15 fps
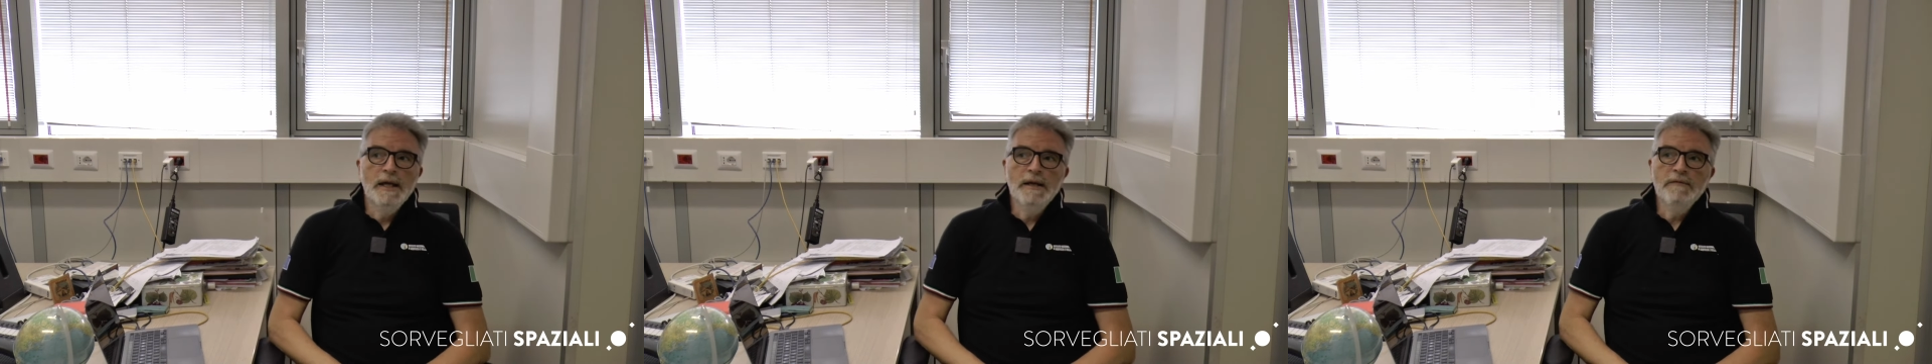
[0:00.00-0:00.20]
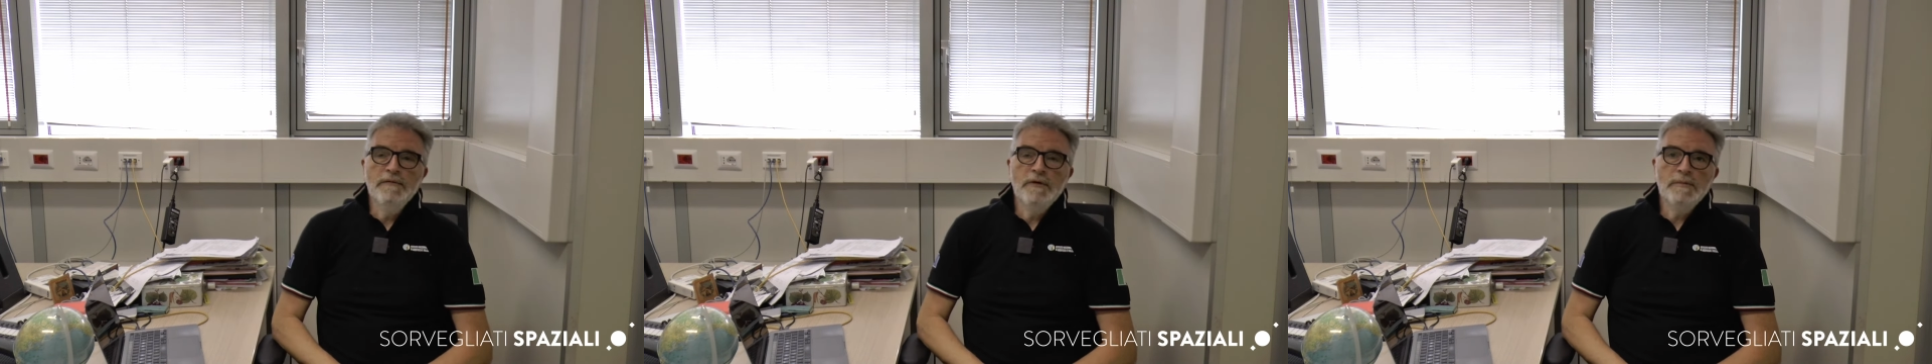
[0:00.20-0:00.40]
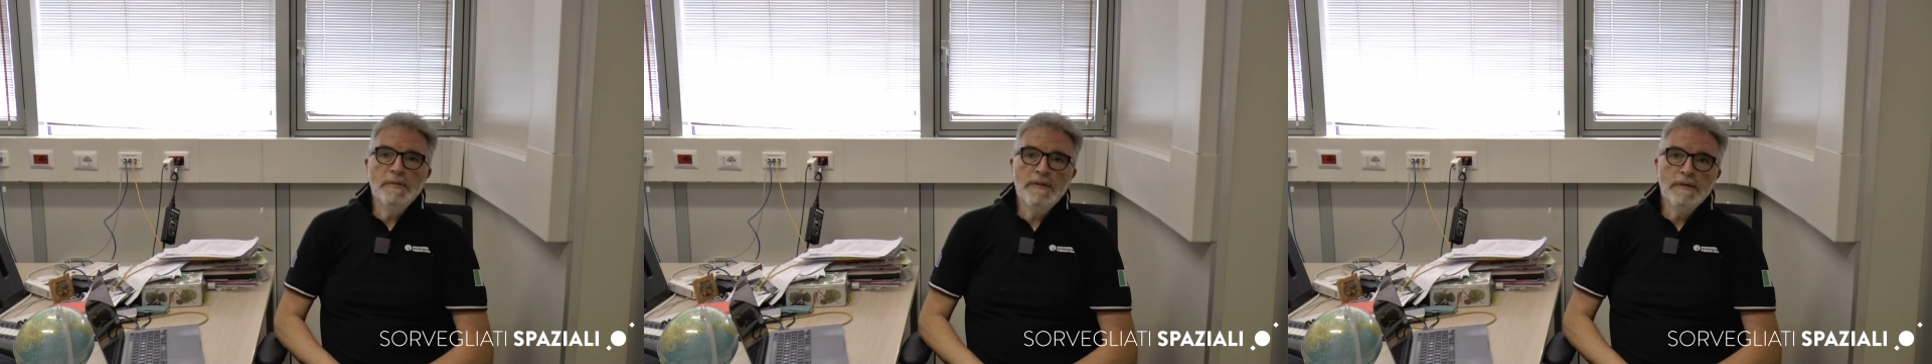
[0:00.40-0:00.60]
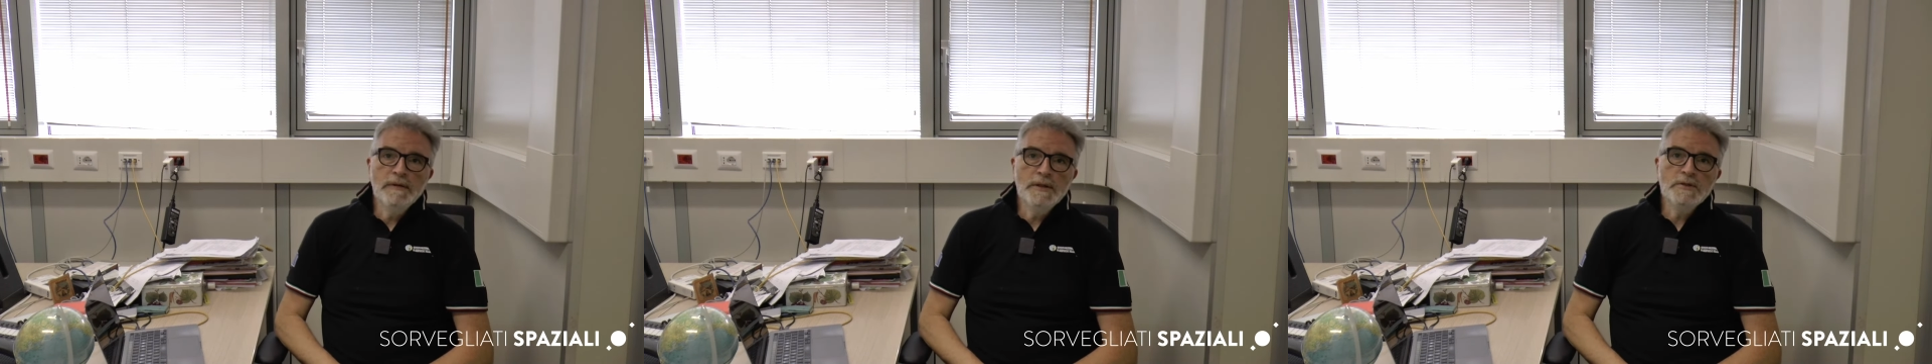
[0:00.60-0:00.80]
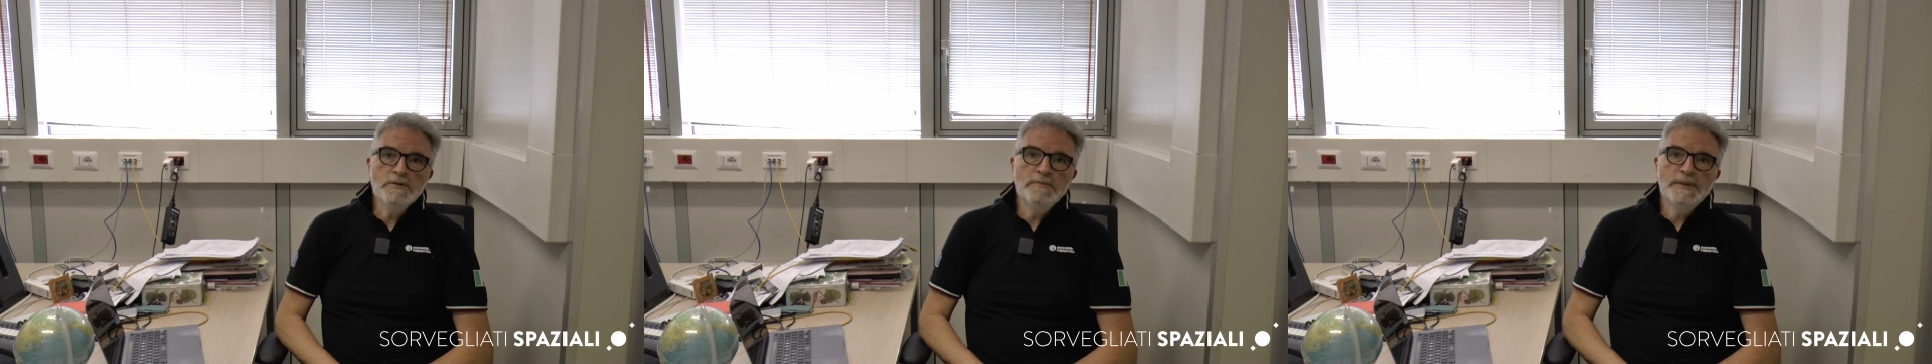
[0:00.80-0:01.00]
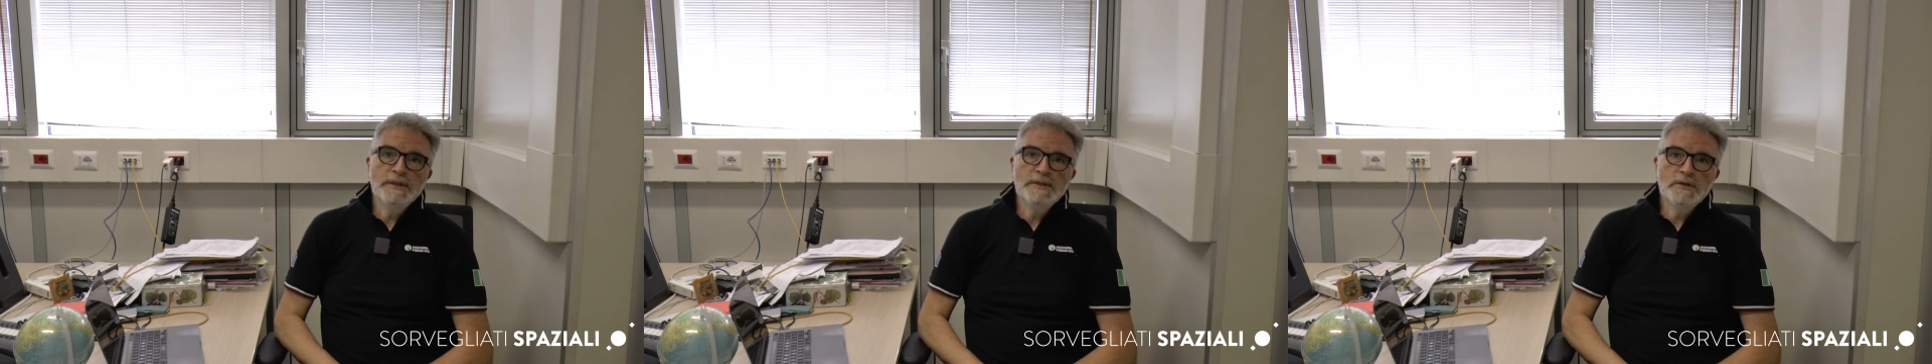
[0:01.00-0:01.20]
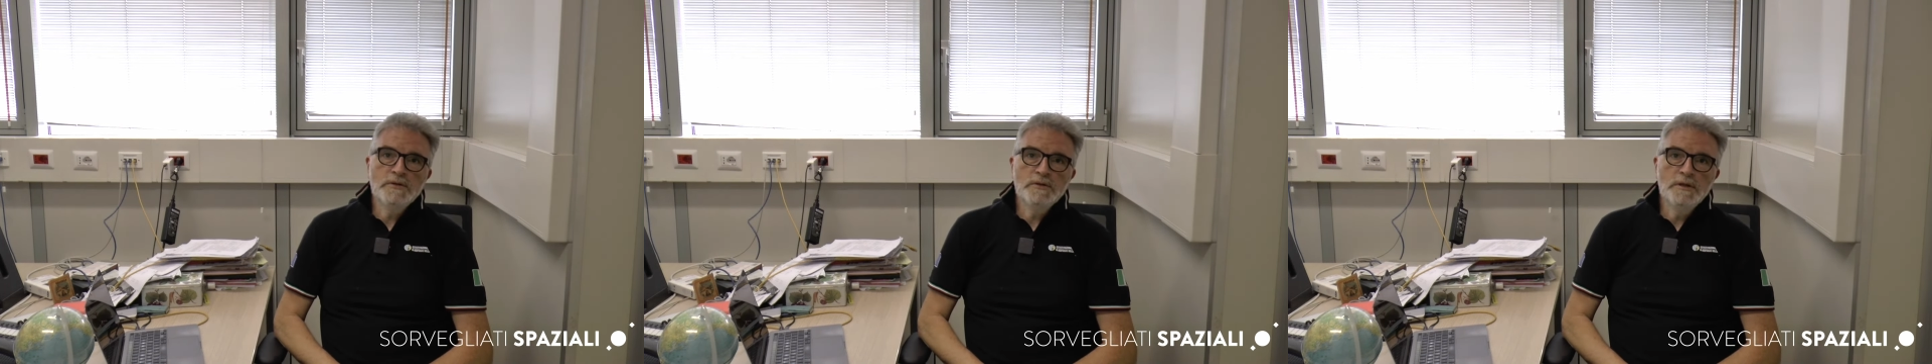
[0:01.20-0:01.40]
l'informazione sul passaggio